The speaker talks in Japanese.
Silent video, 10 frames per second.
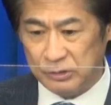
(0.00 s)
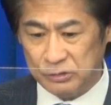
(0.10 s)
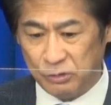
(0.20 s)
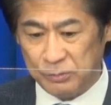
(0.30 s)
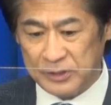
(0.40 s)

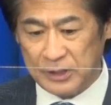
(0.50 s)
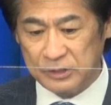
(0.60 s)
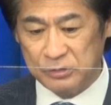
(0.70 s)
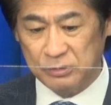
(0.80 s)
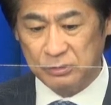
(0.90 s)
そういう意味から
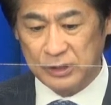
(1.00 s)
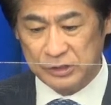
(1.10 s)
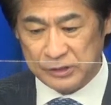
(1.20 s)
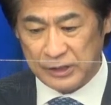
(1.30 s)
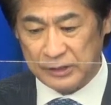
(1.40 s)
するとで
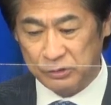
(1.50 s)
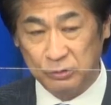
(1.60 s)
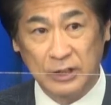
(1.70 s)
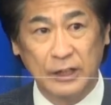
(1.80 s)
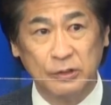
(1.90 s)
すねそ
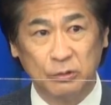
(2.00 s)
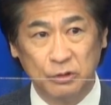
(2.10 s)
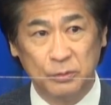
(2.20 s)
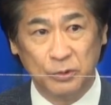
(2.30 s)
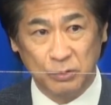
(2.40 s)
の対応
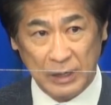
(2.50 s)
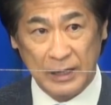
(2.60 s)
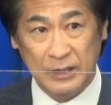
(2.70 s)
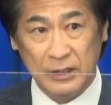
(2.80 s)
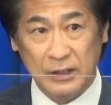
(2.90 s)
というもの
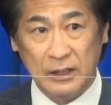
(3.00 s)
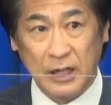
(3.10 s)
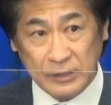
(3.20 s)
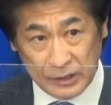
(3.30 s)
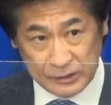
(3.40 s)
は
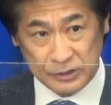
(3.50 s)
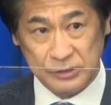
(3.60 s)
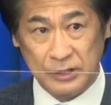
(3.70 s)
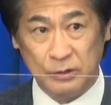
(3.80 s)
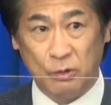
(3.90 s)
かなりで
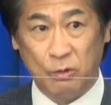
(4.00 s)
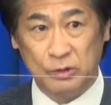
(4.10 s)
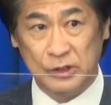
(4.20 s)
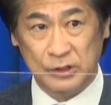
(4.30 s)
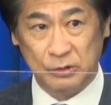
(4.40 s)
すねご
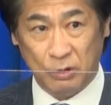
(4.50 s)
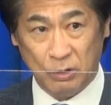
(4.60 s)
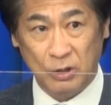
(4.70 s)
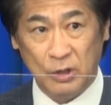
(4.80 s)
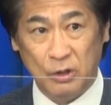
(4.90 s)
本人
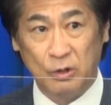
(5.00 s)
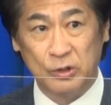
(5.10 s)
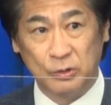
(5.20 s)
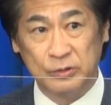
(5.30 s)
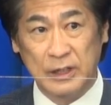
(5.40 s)
の
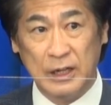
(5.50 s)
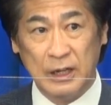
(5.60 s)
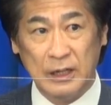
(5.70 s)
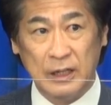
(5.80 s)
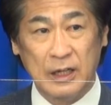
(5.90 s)
いろんな
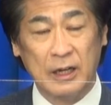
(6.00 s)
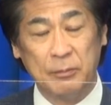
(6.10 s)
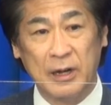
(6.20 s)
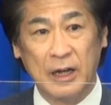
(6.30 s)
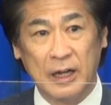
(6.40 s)
あ
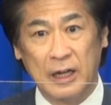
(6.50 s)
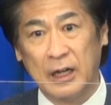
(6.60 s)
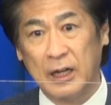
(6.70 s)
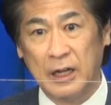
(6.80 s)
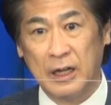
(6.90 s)
ま
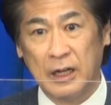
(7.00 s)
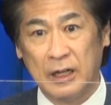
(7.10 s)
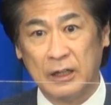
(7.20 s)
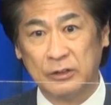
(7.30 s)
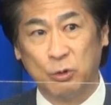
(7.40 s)

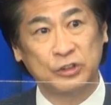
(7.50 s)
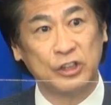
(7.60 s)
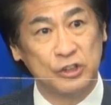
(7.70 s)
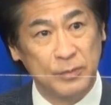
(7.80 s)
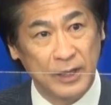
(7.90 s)
あご
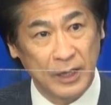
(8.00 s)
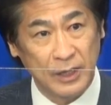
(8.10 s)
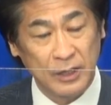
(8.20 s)
説明